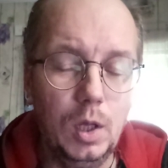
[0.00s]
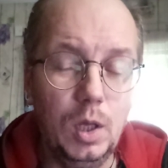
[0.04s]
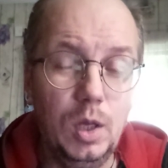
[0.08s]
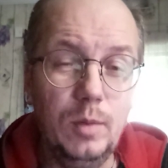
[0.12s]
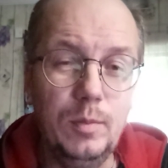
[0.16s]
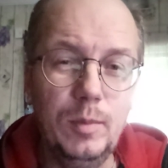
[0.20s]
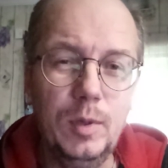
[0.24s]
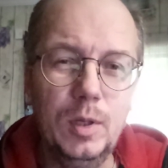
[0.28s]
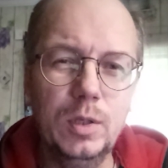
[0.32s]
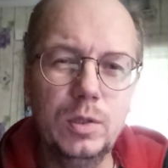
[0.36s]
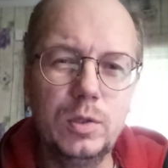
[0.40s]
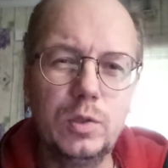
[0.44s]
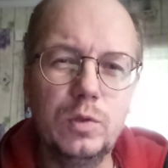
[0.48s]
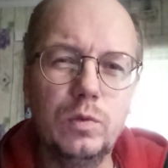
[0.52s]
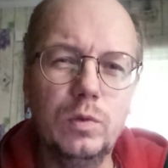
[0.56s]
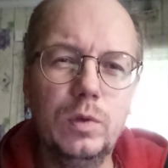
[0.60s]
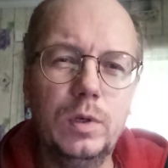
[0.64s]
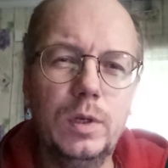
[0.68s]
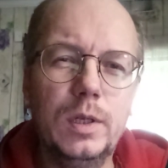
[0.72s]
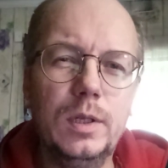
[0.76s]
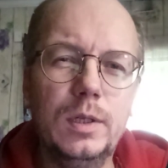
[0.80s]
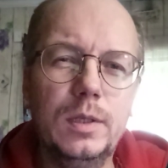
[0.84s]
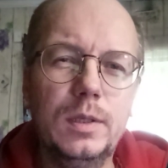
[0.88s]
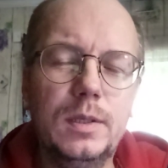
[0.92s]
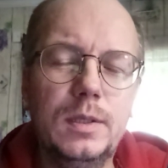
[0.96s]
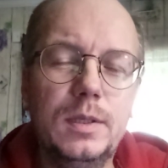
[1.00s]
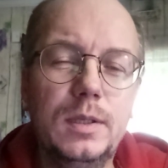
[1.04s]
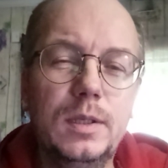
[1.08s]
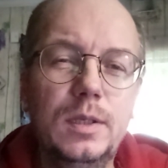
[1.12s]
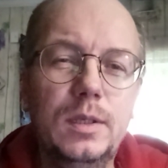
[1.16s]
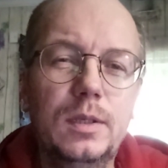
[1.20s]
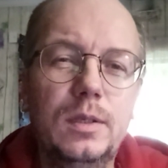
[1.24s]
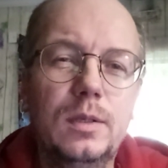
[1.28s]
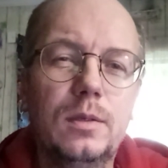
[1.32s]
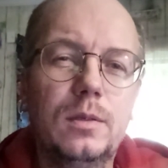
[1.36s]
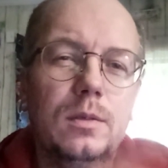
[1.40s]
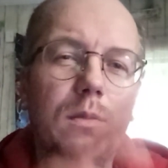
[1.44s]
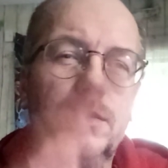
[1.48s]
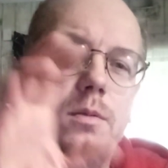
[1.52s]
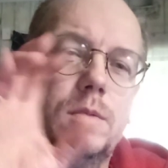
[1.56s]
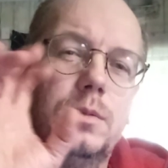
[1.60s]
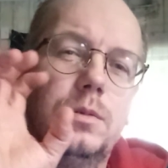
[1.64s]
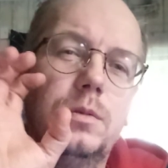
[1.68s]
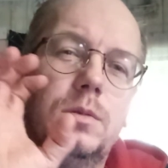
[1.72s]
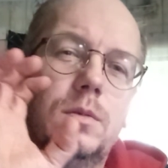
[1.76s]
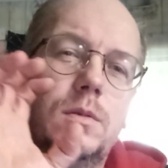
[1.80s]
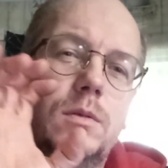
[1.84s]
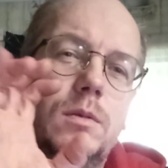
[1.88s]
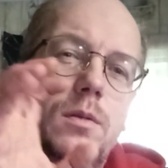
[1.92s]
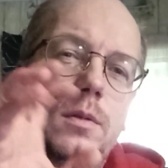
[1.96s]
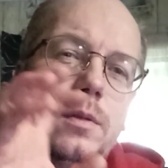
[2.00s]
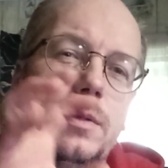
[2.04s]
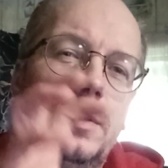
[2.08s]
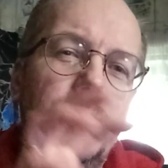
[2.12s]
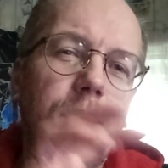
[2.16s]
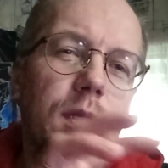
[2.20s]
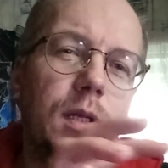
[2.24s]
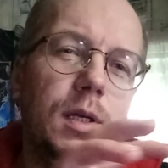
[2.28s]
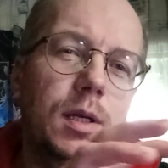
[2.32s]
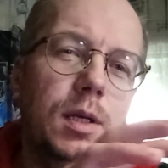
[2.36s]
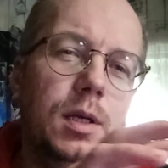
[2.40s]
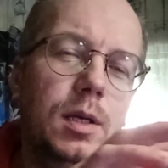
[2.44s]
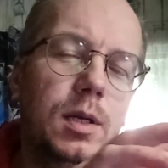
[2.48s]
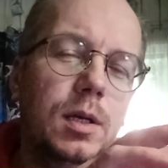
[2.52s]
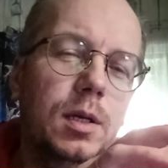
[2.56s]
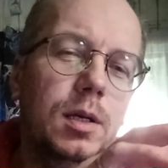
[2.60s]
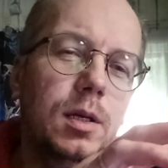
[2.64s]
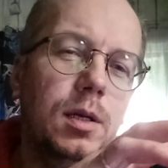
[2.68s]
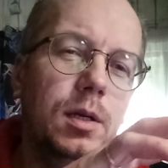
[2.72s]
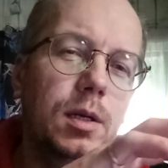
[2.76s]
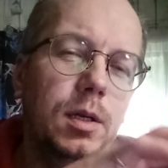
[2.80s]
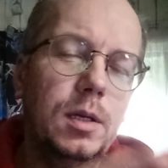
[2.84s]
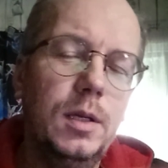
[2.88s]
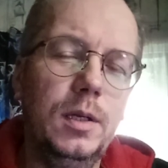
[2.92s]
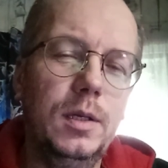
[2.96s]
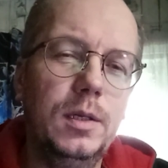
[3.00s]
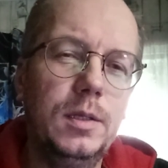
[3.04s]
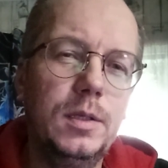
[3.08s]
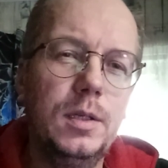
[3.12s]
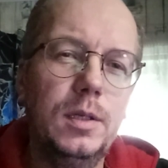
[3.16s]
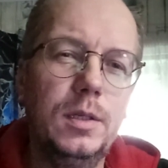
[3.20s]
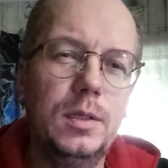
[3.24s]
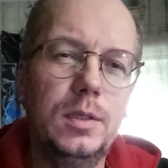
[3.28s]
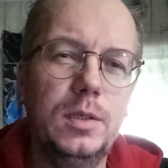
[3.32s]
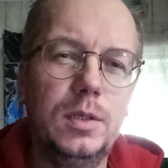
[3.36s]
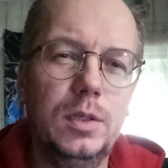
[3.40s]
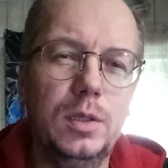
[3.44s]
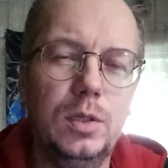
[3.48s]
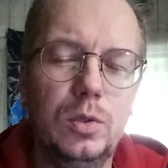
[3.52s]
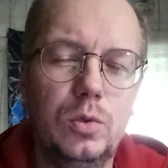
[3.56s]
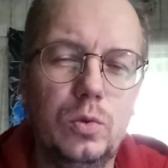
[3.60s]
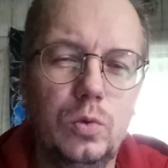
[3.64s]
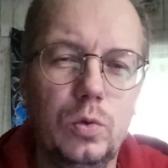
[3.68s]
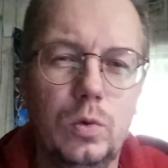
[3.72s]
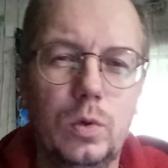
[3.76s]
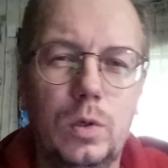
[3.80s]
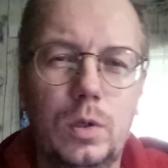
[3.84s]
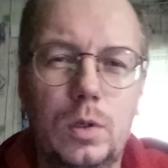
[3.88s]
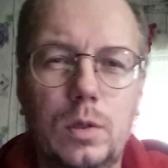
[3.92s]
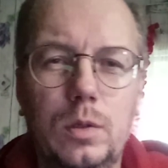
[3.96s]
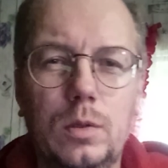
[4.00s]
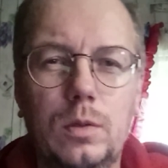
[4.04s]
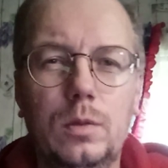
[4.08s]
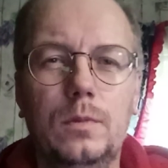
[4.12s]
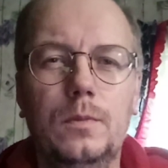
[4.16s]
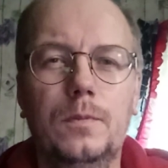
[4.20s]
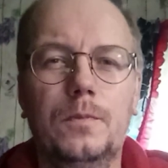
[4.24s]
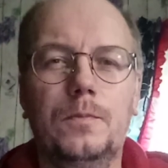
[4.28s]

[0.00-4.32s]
имел свой ориентир на этой территории,